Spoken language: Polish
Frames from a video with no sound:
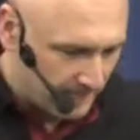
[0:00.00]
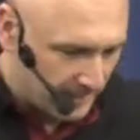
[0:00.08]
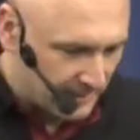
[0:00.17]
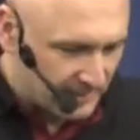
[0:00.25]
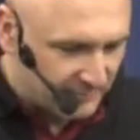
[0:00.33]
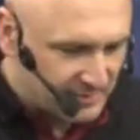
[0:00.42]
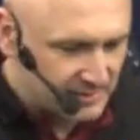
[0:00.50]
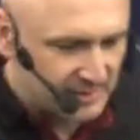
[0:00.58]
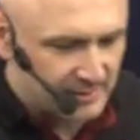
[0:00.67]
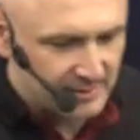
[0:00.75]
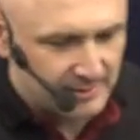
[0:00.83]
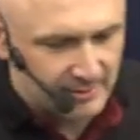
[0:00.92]

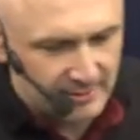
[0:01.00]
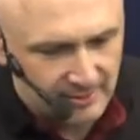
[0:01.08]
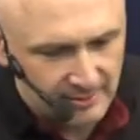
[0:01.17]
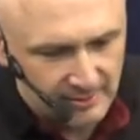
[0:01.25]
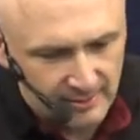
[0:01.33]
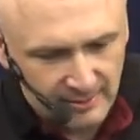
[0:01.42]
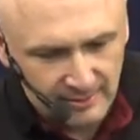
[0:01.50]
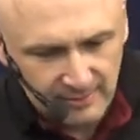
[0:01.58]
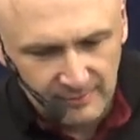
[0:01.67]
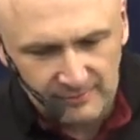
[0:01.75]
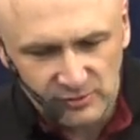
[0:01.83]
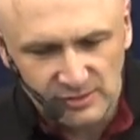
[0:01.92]
Nienawidzę
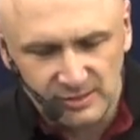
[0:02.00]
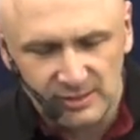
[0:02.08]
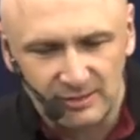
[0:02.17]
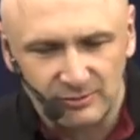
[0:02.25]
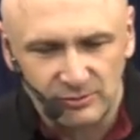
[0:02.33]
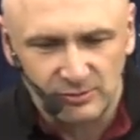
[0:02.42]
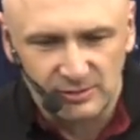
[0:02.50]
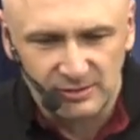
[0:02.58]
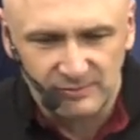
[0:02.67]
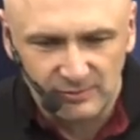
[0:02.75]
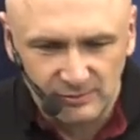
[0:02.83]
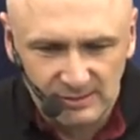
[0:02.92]
wszystkiego, co jest
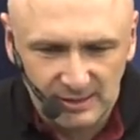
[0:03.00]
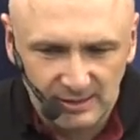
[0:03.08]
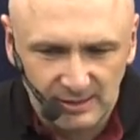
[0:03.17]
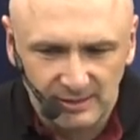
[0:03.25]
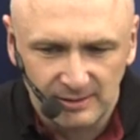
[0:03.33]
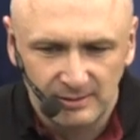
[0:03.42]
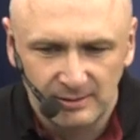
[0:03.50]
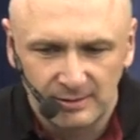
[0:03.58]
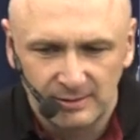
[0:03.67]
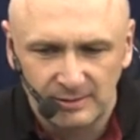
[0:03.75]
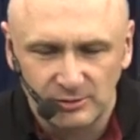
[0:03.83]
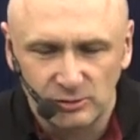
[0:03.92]
związane
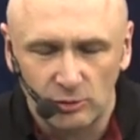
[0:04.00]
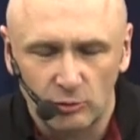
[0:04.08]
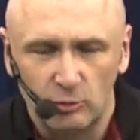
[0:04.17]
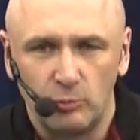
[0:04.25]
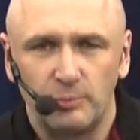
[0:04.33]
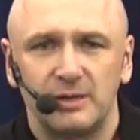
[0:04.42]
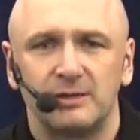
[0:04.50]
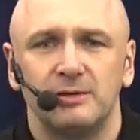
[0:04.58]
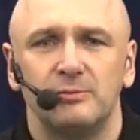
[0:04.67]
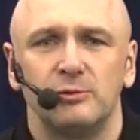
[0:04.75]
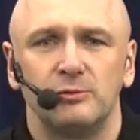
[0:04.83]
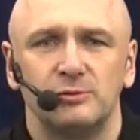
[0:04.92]
z
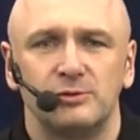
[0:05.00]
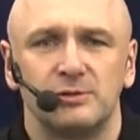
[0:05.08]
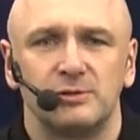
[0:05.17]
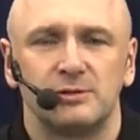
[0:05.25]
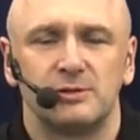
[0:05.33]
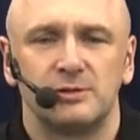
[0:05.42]
ogłupianiem ludzi.